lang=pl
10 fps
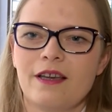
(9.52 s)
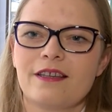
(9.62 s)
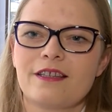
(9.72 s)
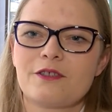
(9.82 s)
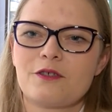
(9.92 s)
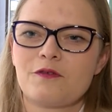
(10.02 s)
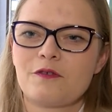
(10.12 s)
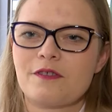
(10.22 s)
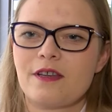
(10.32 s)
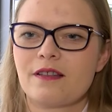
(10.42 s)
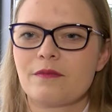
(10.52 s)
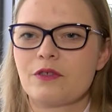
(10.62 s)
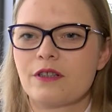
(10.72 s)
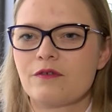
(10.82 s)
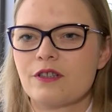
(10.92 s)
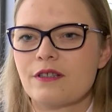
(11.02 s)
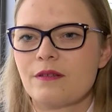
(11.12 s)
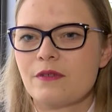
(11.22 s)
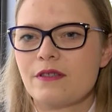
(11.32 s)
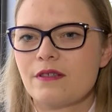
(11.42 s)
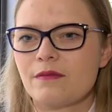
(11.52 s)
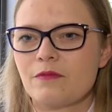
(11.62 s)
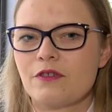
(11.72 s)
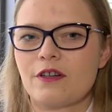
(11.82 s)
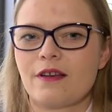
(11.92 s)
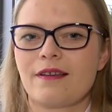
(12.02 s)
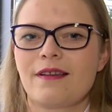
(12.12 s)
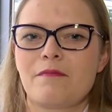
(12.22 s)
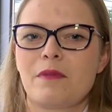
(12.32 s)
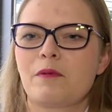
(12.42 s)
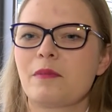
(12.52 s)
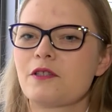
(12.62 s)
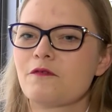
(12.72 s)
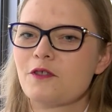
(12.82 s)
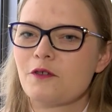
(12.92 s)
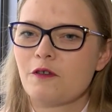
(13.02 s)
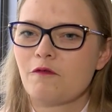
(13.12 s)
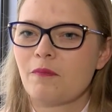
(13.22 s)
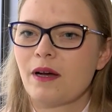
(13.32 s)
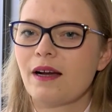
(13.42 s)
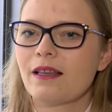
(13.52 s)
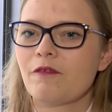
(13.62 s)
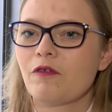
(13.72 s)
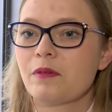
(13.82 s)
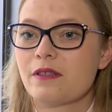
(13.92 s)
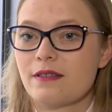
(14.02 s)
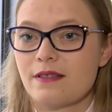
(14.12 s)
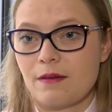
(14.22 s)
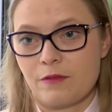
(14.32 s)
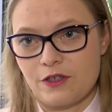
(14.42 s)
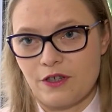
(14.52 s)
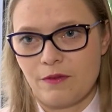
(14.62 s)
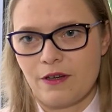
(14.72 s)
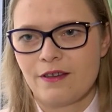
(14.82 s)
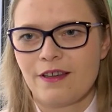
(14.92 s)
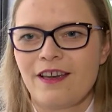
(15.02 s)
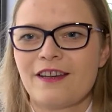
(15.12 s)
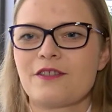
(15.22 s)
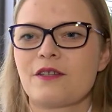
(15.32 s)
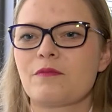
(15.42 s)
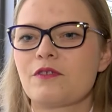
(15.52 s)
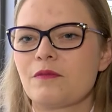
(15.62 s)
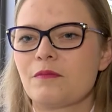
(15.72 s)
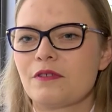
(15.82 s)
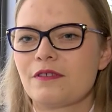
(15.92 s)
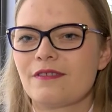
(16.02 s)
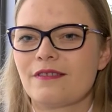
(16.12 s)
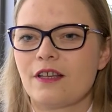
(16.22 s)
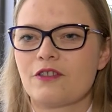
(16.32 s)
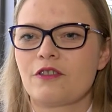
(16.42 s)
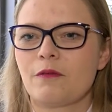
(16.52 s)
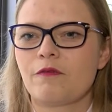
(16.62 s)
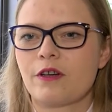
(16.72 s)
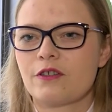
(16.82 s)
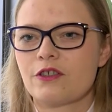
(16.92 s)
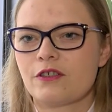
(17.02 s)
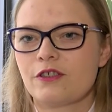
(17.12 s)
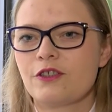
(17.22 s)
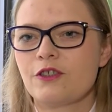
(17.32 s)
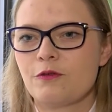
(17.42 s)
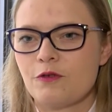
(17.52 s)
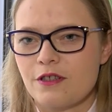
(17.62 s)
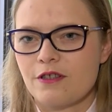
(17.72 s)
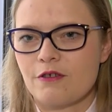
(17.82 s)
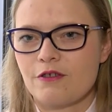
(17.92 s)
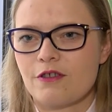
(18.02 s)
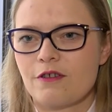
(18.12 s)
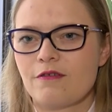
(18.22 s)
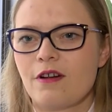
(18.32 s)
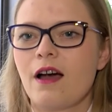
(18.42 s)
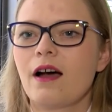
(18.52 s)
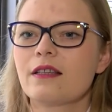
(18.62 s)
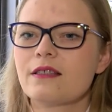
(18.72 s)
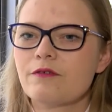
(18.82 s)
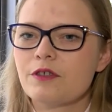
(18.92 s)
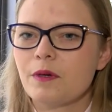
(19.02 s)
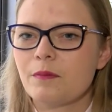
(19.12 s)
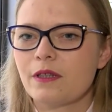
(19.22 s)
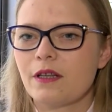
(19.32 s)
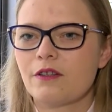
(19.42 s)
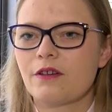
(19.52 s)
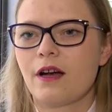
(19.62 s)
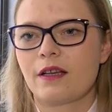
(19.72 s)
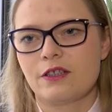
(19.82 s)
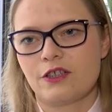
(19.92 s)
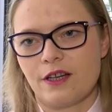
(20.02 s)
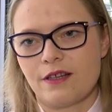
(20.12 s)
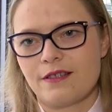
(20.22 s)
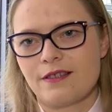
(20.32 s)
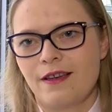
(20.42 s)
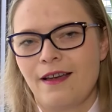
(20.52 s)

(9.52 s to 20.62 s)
Jest to związane przede wszystkim z tym, że mamy bardzo wysokie wymagania wobec samych siebie. Chcemy, żeby nasz dom wręcz lśnił czystością, a nie zawsze mamy na to ani czas,